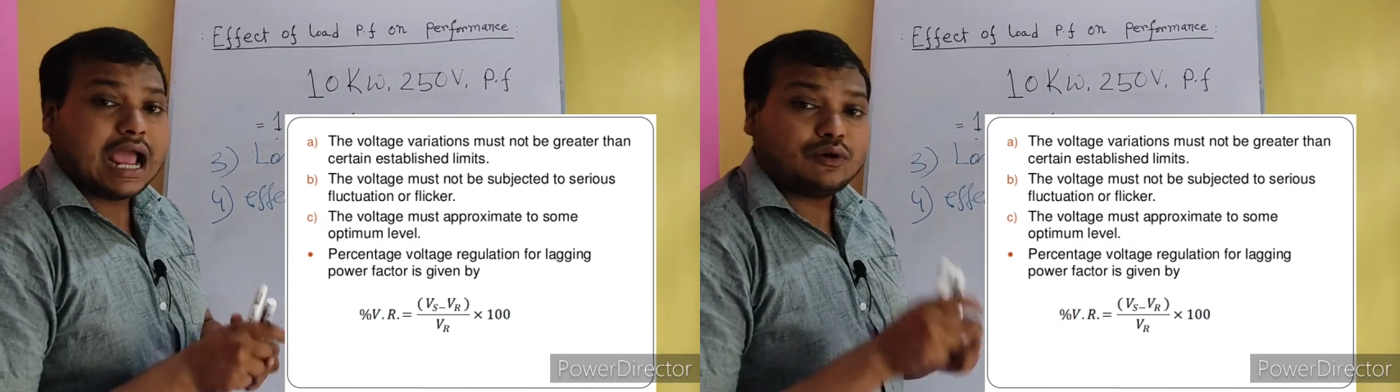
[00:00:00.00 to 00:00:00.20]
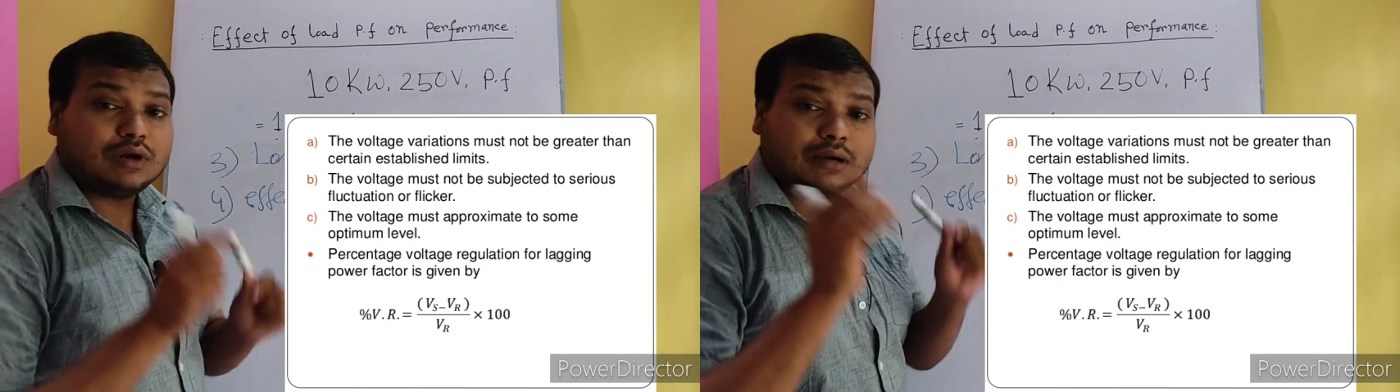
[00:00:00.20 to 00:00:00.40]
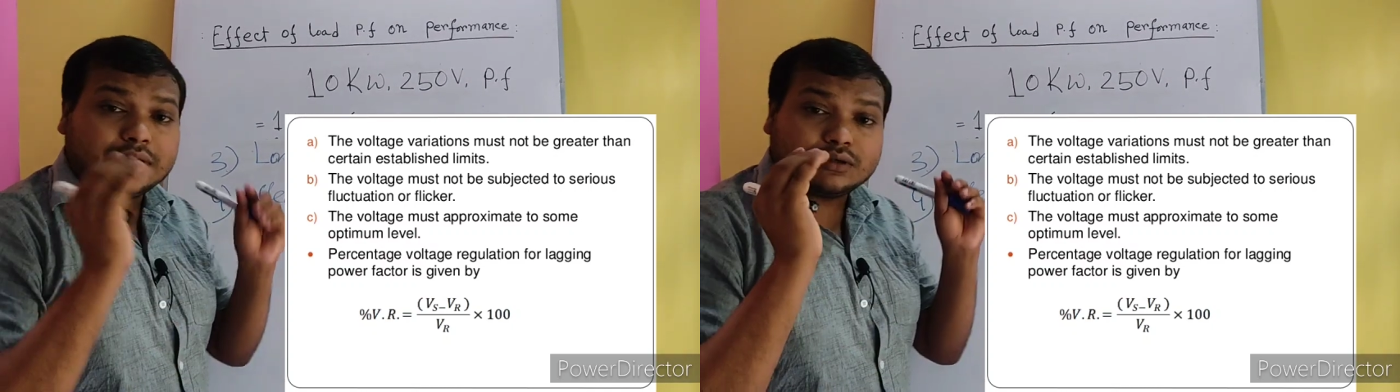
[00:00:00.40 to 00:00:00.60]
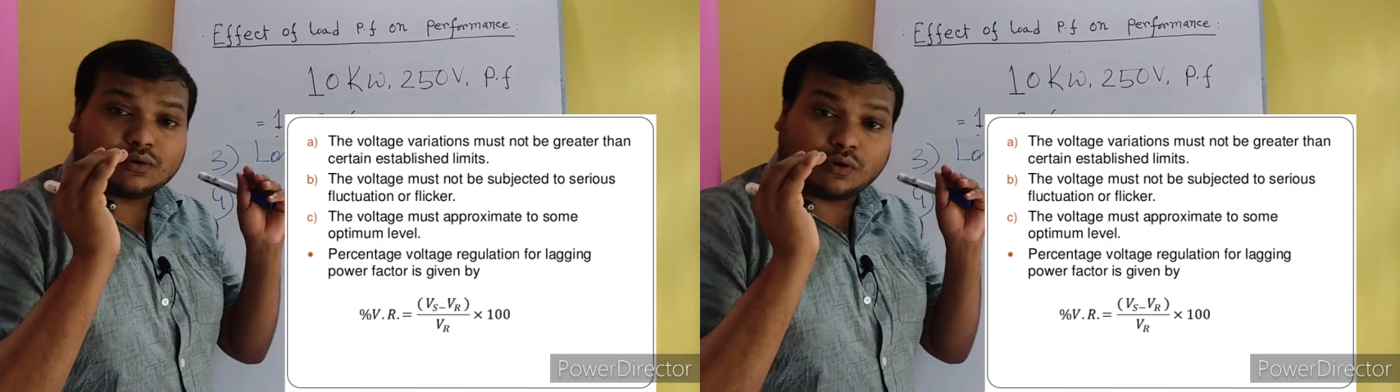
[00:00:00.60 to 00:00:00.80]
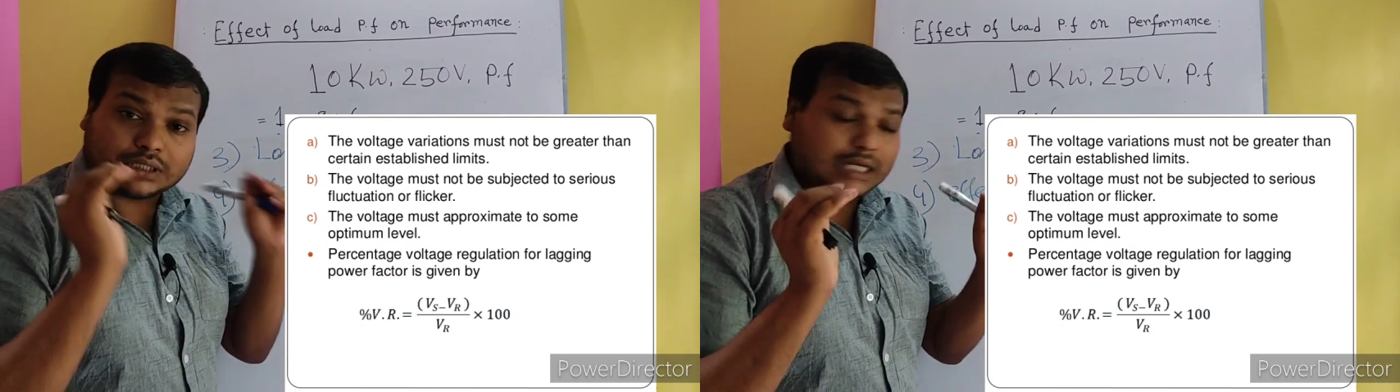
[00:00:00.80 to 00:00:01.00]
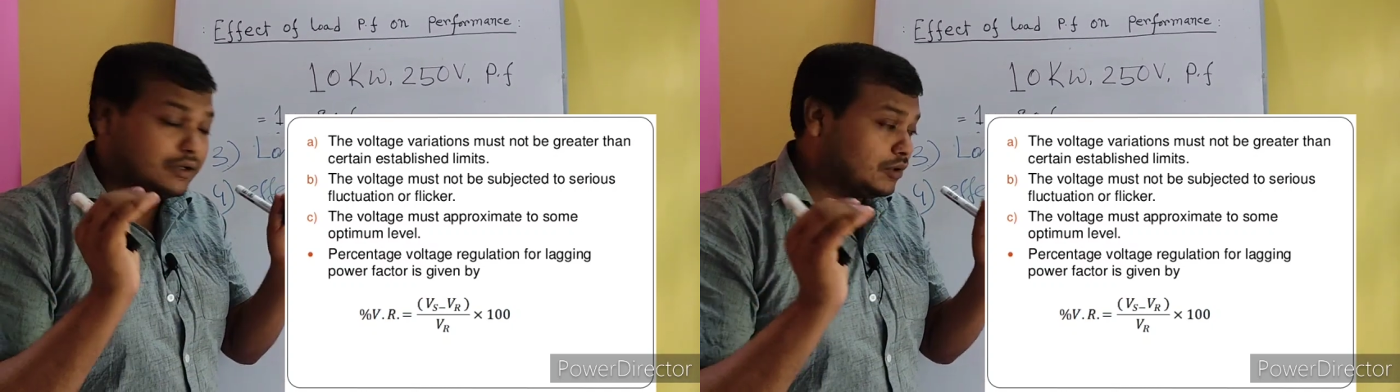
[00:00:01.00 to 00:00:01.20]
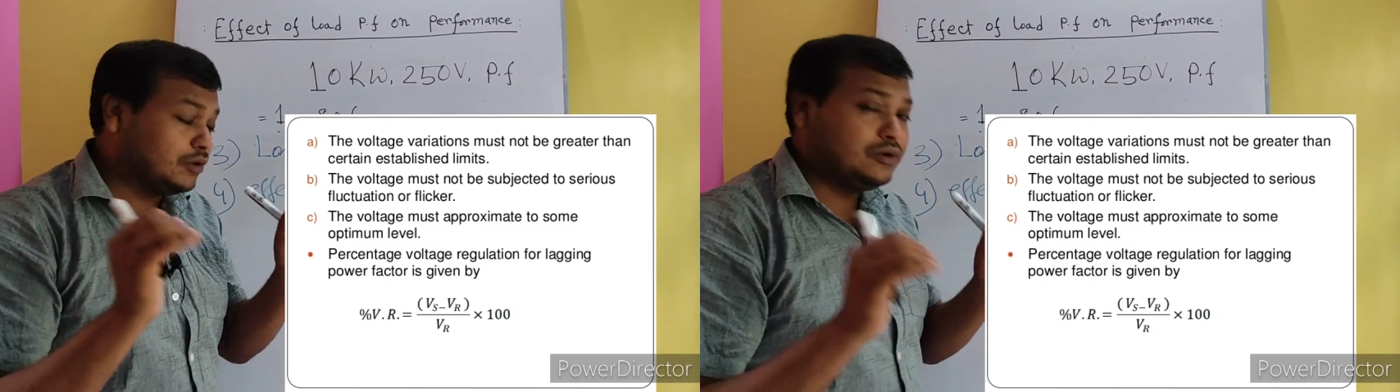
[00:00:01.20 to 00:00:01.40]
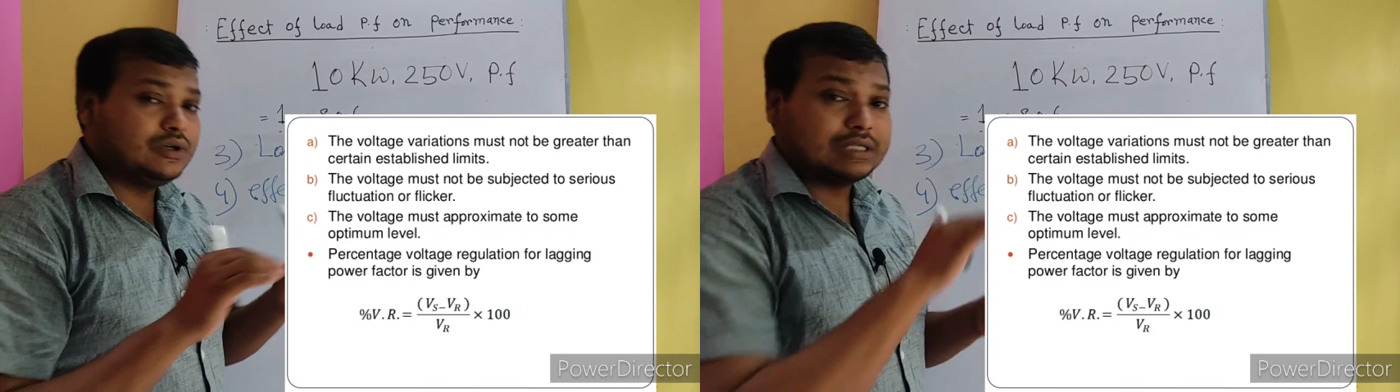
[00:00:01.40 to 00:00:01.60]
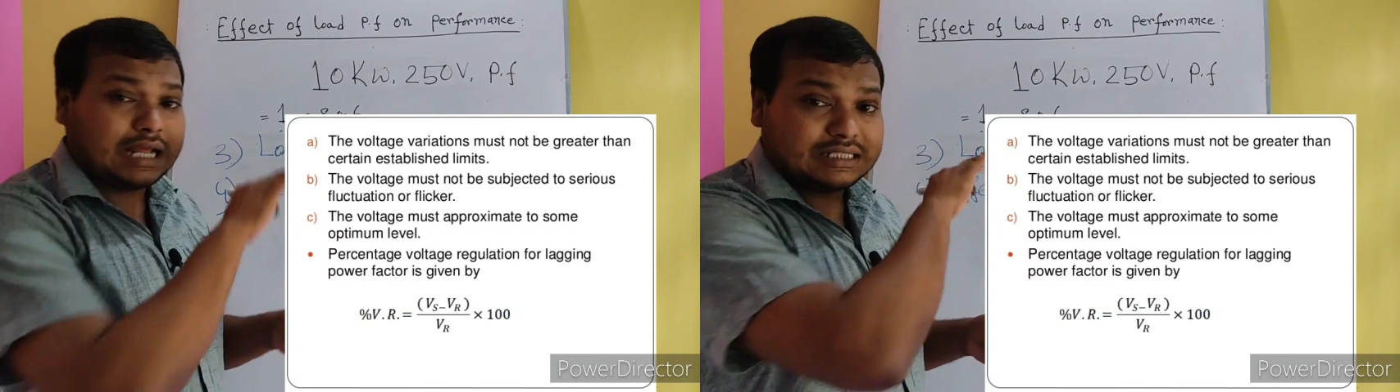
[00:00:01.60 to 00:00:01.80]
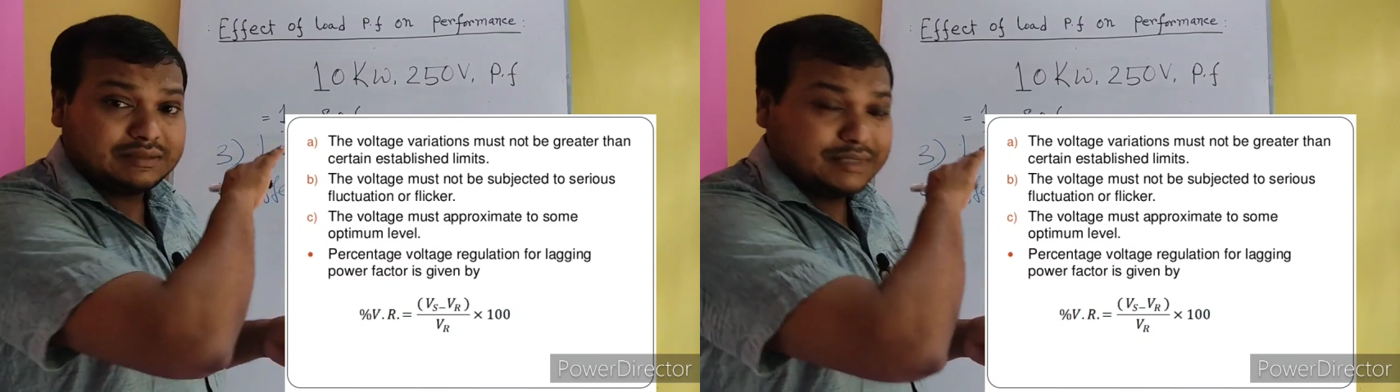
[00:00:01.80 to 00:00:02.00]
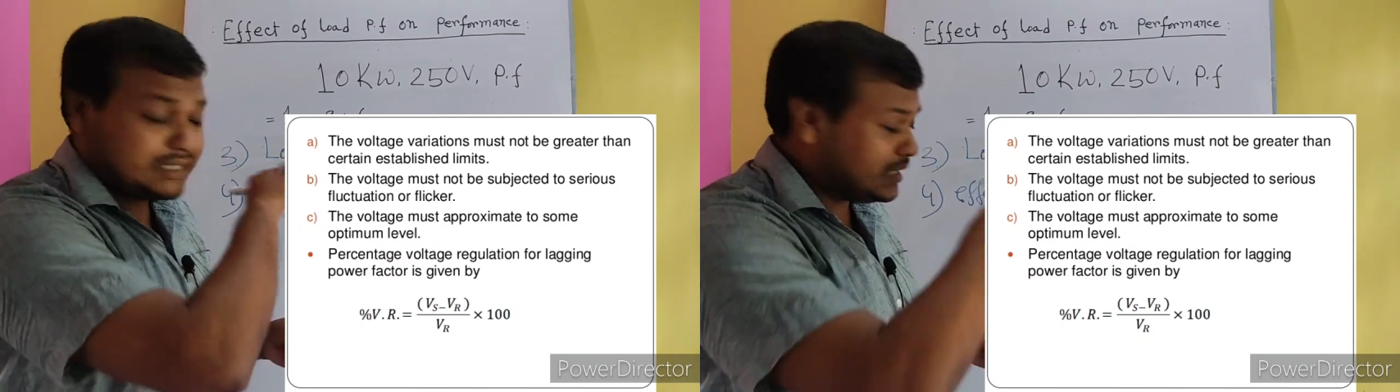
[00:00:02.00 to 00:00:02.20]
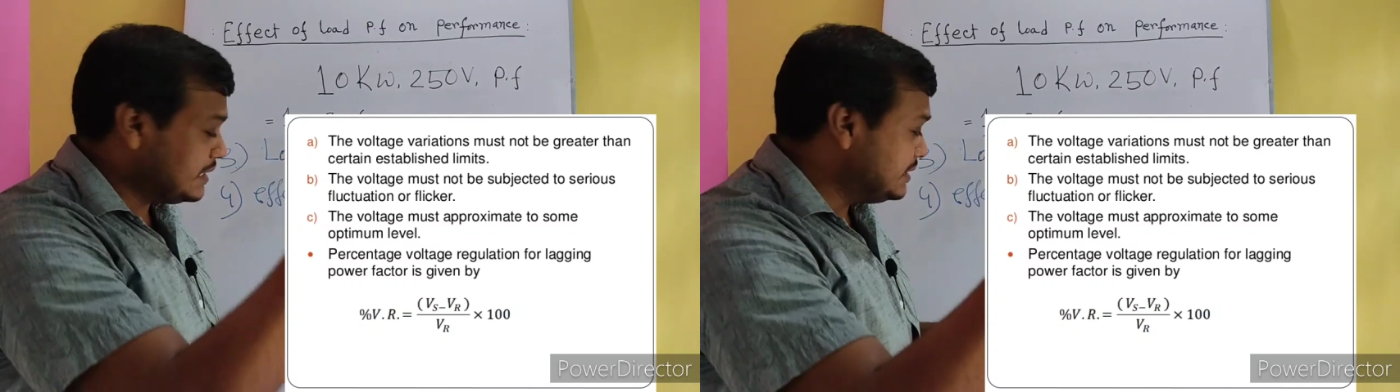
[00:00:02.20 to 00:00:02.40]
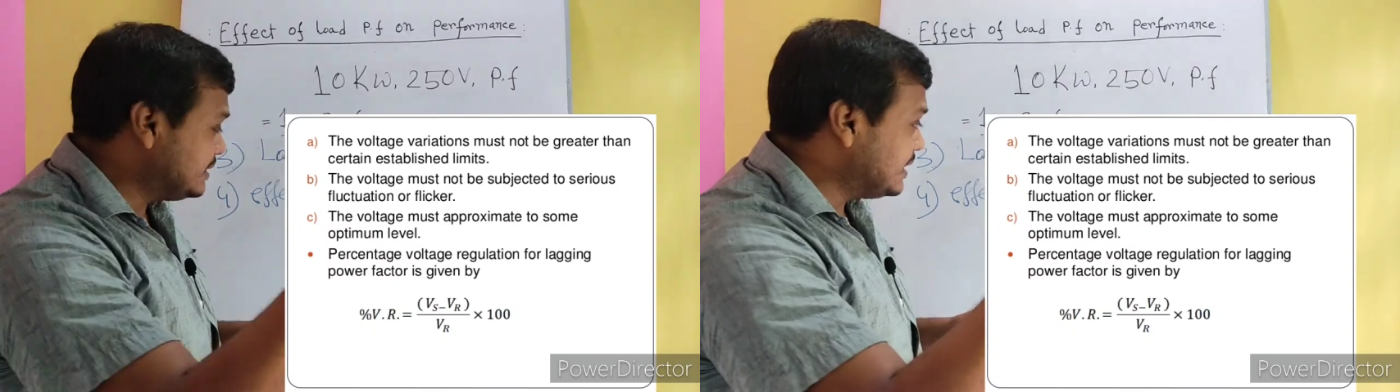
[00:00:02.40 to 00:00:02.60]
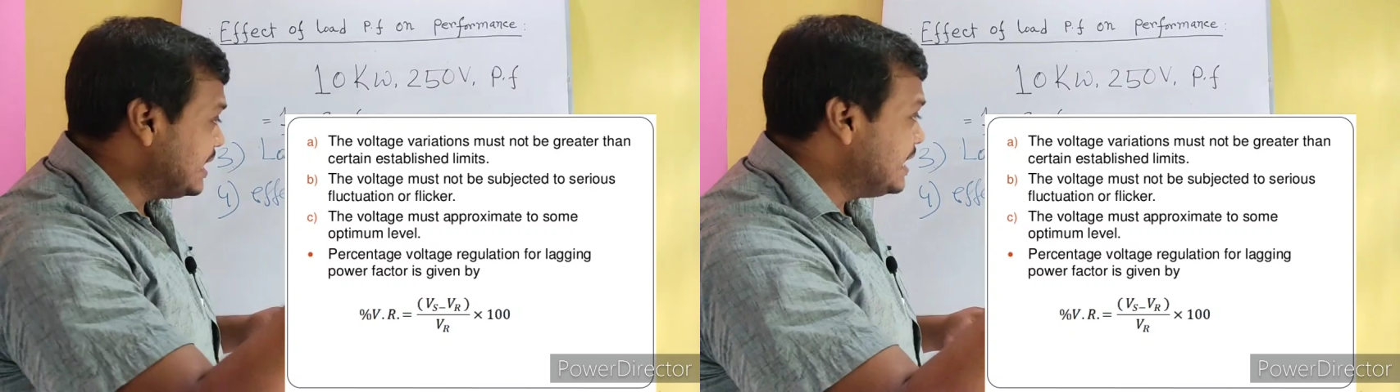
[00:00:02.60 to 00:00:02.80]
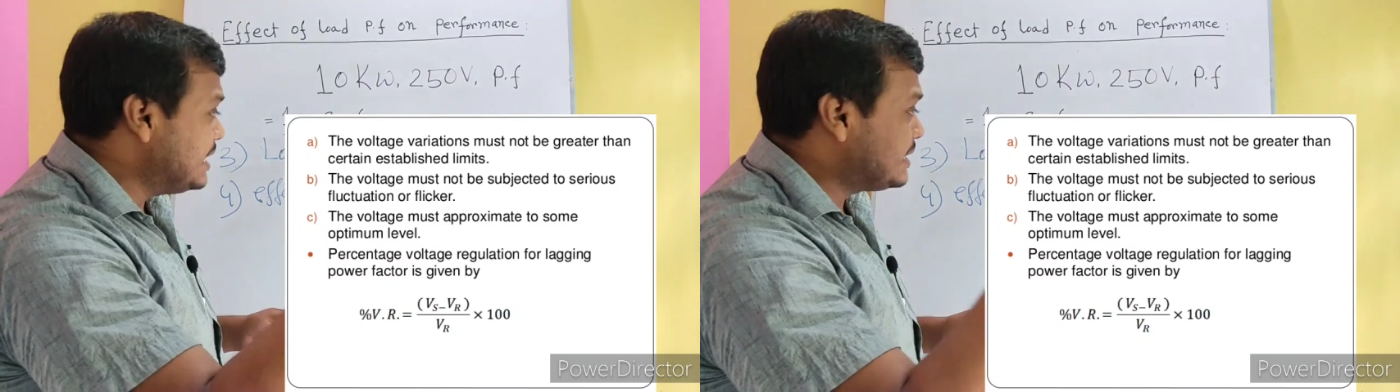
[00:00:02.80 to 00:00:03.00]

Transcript: এখন আমার কথা হলো ট্রান্সমিশন যে